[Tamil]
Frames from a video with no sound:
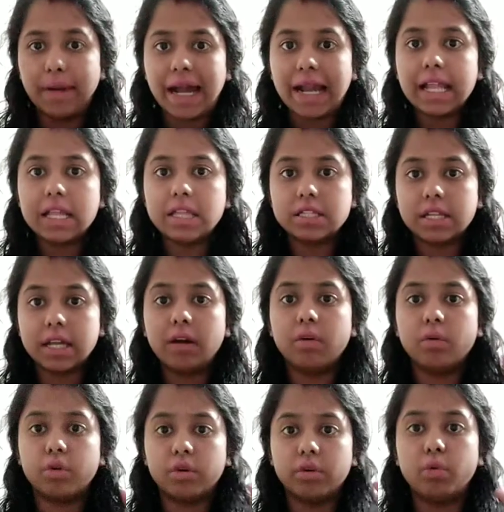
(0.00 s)
பேலன்ஸாக
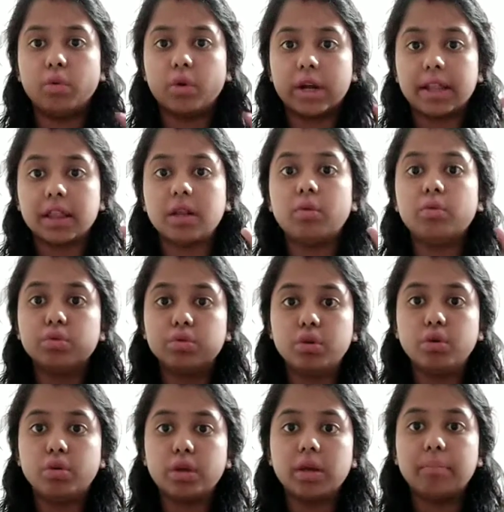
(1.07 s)
ஒரு ஒரு இடத்த உத்து
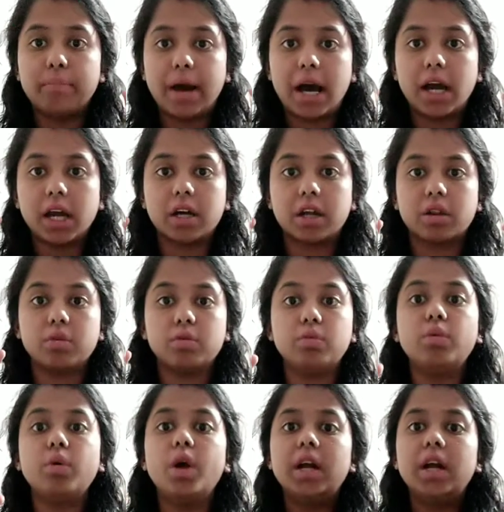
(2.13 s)
நோக்கி பார்க்குறதும்